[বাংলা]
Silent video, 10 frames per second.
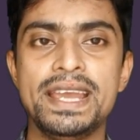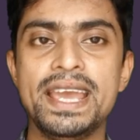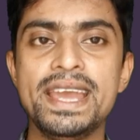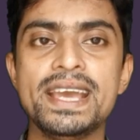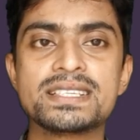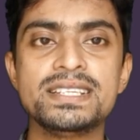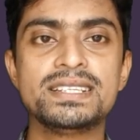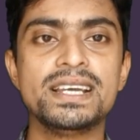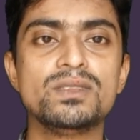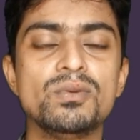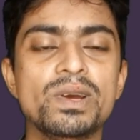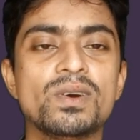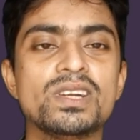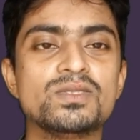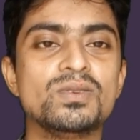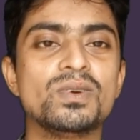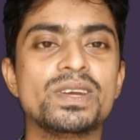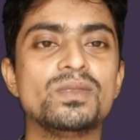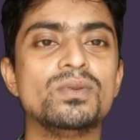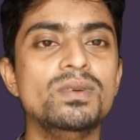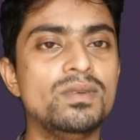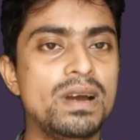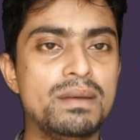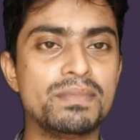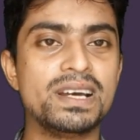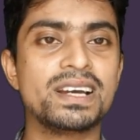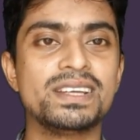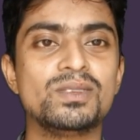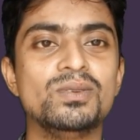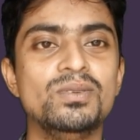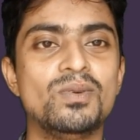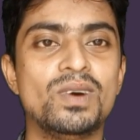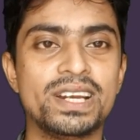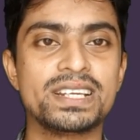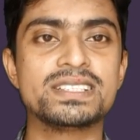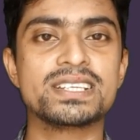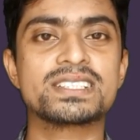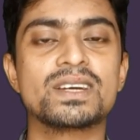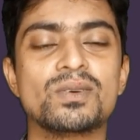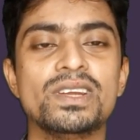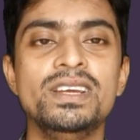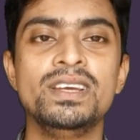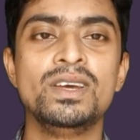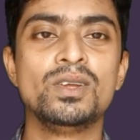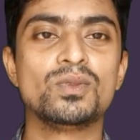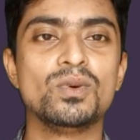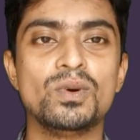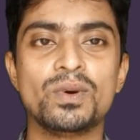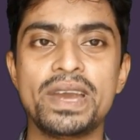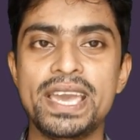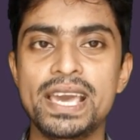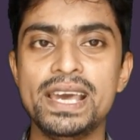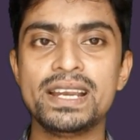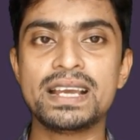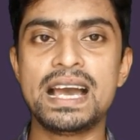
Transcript: এই অ্যাসিডটাই তৈরি করার জন্য কিন্তু আমরা কিন্তু অনেকটাই চেষ্টা করি তো এর